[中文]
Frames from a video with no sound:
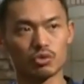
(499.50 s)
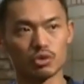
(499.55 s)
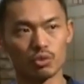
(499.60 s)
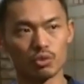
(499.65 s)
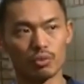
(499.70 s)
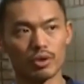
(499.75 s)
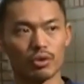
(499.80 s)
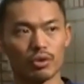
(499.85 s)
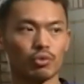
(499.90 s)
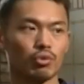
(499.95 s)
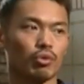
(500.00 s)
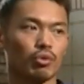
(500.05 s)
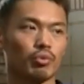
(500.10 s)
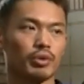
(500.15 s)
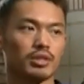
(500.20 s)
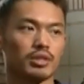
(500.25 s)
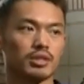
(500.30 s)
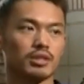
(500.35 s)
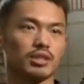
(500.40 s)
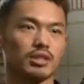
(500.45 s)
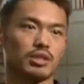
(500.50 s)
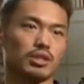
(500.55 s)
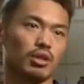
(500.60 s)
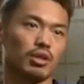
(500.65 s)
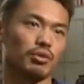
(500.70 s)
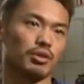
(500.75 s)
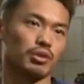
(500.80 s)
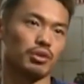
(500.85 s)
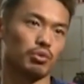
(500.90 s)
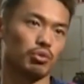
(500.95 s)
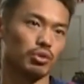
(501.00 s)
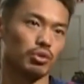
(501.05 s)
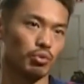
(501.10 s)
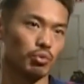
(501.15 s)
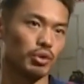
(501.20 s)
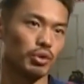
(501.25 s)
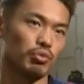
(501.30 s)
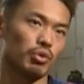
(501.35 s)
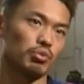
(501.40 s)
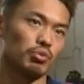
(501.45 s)
再去为国为自己效力，
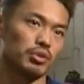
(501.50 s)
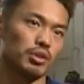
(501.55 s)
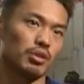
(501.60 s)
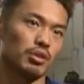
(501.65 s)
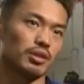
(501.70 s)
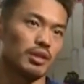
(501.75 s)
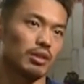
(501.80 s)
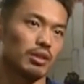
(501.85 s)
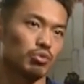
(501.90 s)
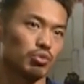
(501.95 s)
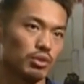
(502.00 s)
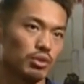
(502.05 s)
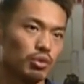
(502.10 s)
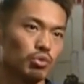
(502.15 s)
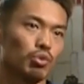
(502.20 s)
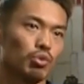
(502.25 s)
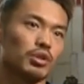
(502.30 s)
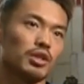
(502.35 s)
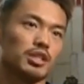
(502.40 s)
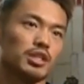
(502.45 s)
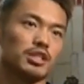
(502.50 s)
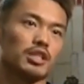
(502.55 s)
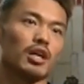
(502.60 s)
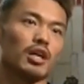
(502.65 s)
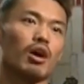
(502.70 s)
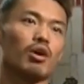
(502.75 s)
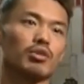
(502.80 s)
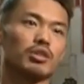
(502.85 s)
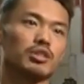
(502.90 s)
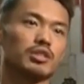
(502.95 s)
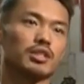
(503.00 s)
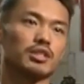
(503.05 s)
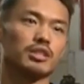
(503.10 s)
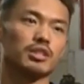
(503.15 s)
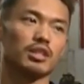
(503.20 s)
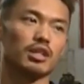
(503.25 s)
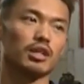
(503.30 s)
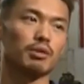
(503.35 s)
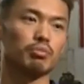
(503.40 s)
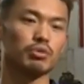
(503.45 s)
或者为队伍效力，拿出更多的一些好的
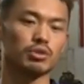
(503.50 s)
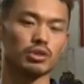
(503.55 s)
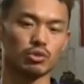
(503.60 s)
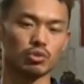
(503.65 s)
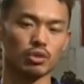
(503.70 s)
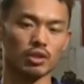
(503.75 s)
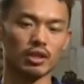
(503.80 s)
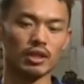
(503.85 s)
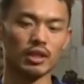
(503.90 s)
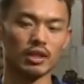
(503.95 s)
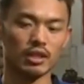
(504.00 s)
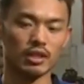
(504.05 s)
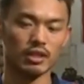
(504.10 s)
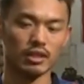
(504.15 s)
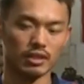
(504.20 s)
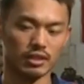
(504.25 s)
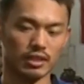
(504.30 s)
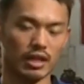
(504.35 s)
成绩，而不是说